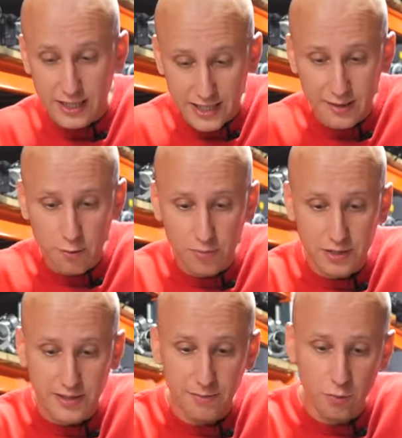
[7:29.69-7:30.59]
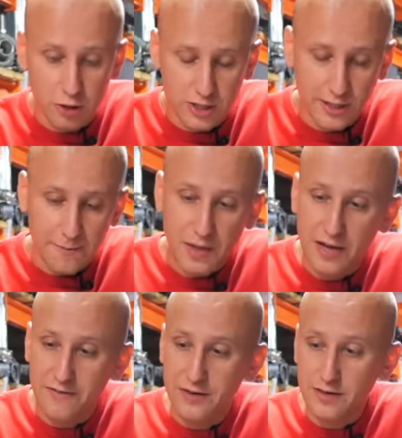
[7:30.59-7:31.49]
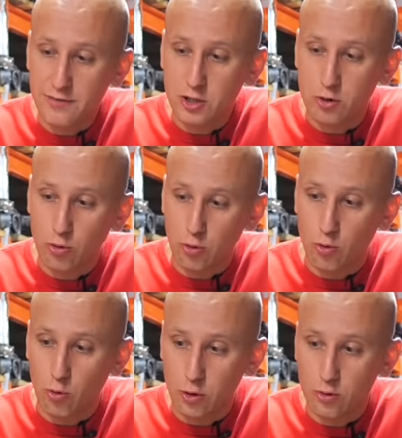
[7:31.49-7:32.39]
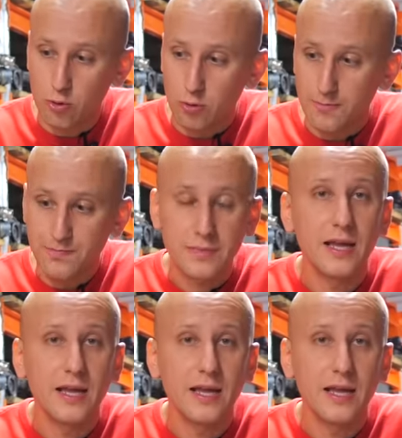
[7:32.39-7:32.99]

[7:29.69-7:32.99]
Таким образом можно выявить, что контур